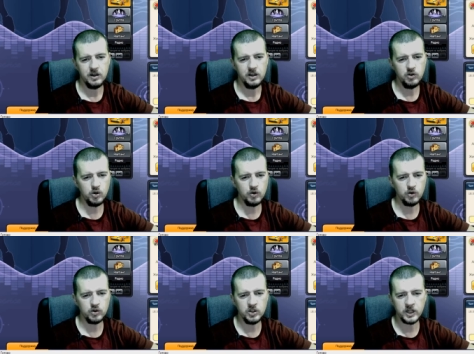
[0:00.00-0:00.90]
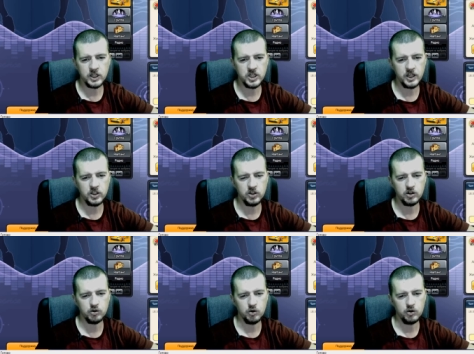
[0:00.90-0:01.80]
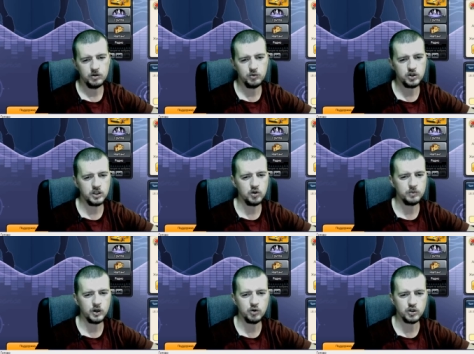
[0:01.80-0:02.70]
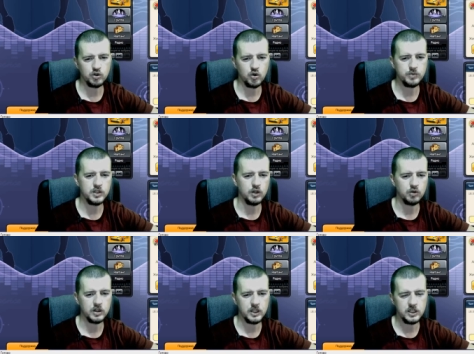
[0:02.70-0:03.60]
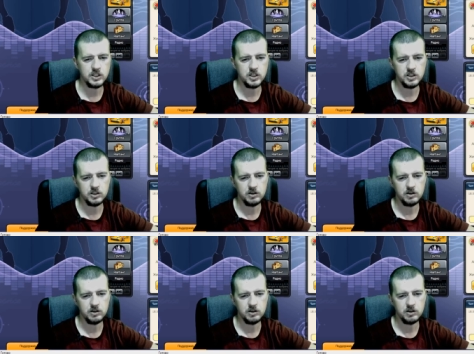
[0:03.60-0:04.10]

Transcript: Ну его не качайте никто, может на нем такой же дроп сделать, как на Осирисе.